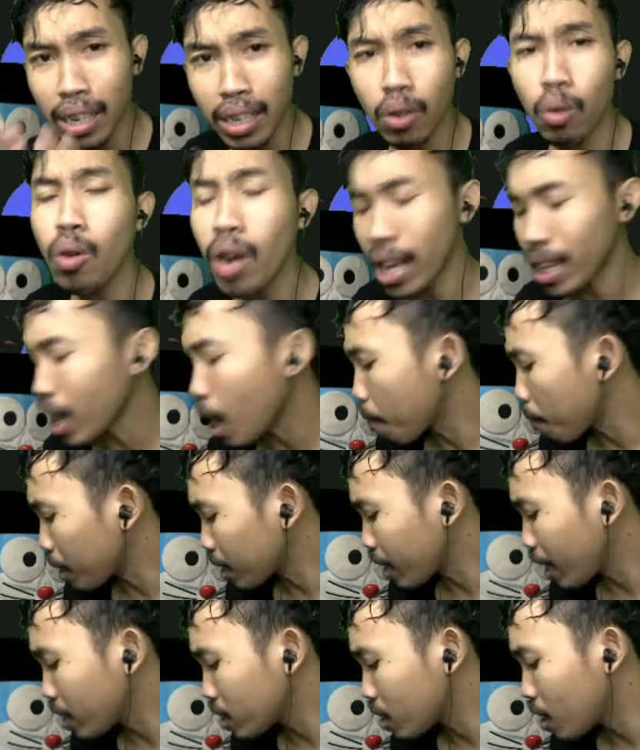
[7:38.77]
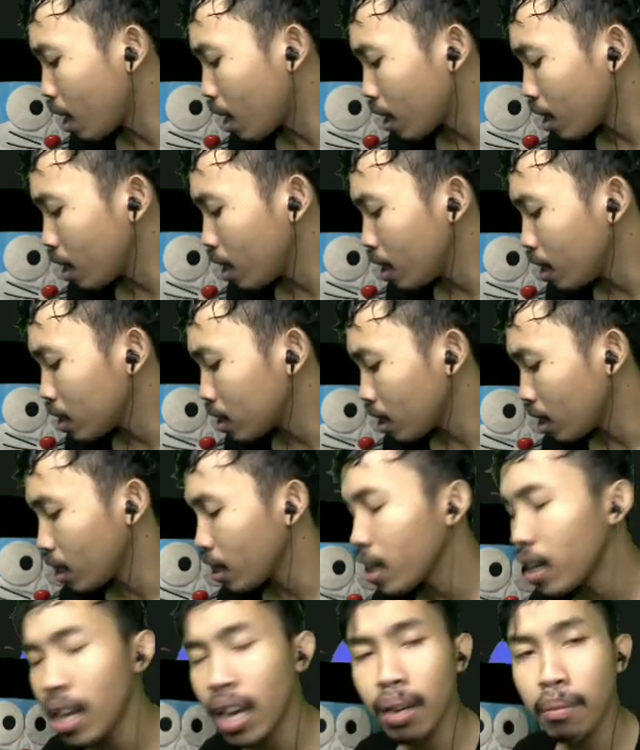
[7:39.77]
udah tamat gengs dari
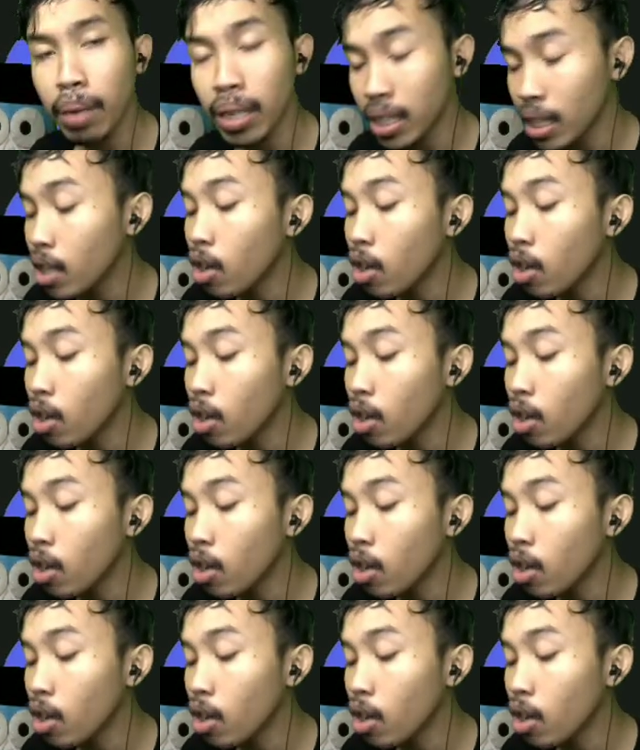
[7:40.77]
sini dan masih